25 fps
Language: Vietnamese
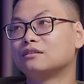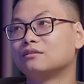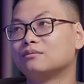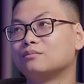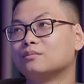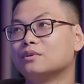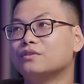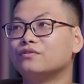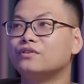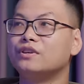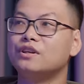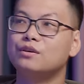
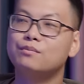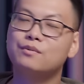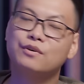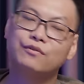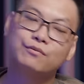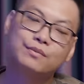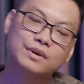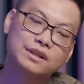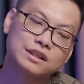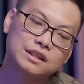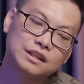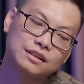Bởi vì nếu mà
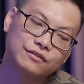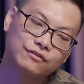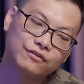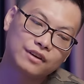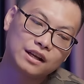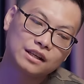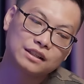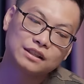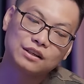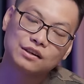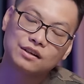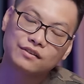mình nhìn
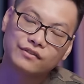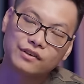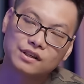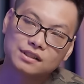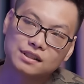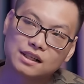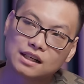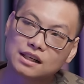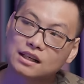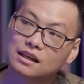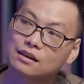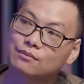văn theo phương
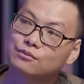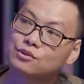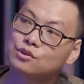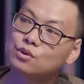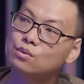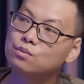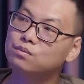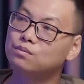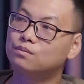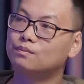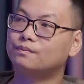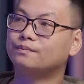diện cảm
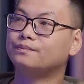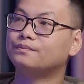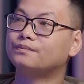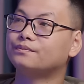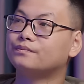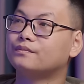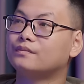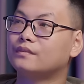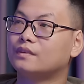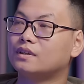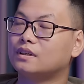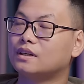xúc,
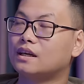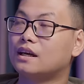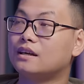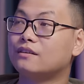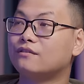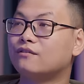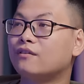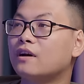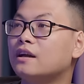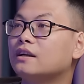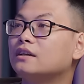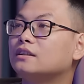
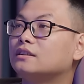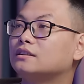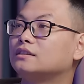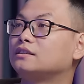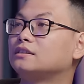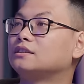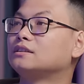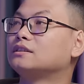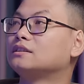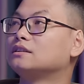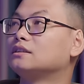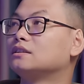hành văn,
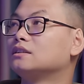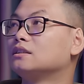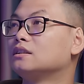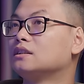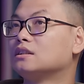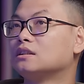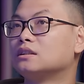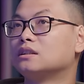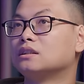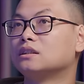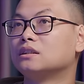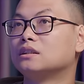
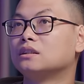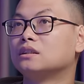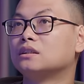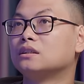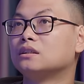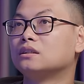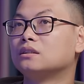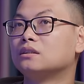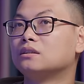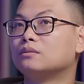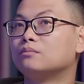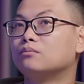
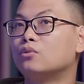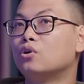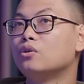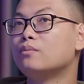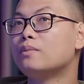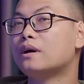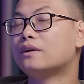mỗi